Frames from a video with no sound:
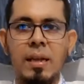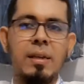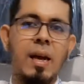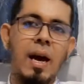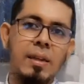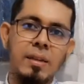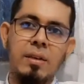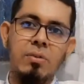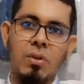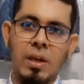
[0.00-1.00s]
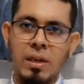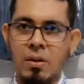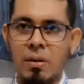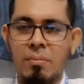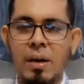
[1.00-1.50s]
তাদের হাত কিন্তু অনেক
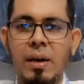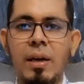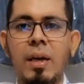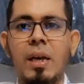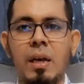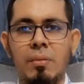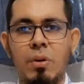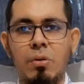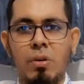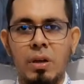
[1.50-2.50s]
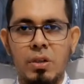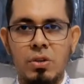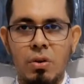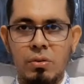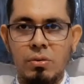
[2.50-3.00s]
লম্বা এবং অনেক
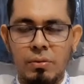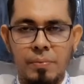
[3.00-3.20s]
শক্ত